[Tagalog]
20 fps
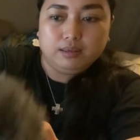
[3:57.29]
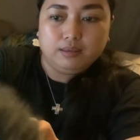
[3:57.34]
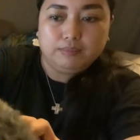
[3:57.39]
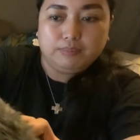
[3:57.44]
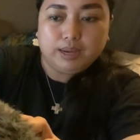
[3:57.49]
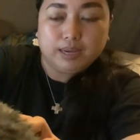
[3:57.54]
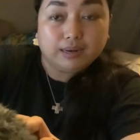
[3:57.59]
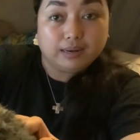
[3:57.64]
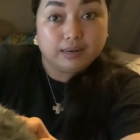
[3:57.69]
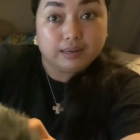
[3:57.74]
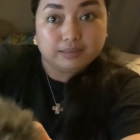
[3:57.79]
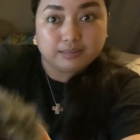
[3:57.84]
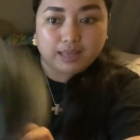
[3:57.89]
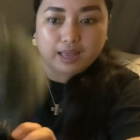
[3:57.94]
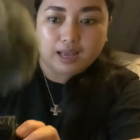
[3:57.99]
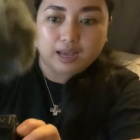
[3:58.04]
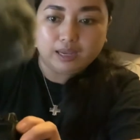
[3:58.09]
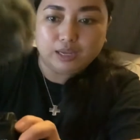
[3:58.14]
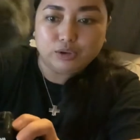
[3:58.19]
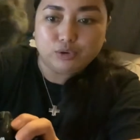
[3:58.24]
para na
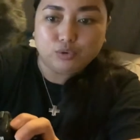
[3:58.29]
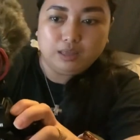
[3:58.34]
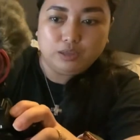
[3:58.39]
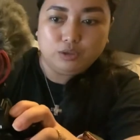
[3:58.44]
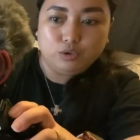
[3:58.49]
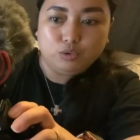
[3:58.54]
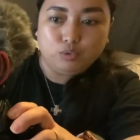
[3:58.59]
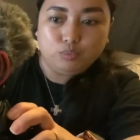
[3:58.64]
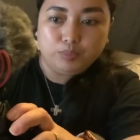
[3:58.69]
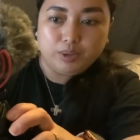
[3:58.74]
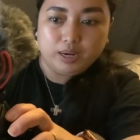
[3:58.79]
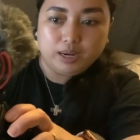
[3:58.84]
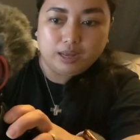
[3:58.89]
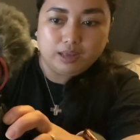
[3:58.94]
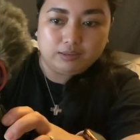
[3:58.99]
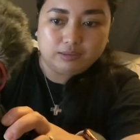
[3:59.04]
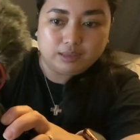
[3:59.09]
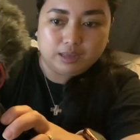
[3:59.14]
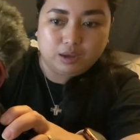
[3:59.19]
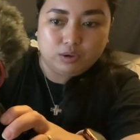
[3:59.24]
sa akin yung yung
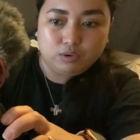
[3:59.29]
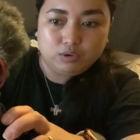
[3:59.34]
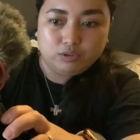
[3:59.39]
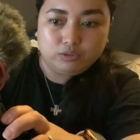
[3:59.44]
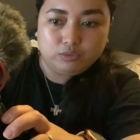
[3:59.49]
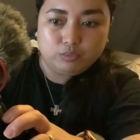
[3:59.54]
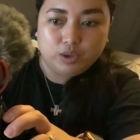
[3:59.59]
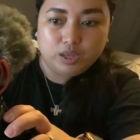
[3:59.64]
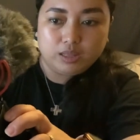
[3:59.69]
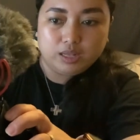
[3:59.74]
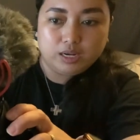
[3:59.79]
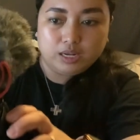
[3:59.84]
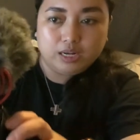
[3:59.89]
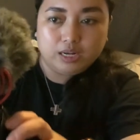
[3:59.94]
pinaka sounds pwede rin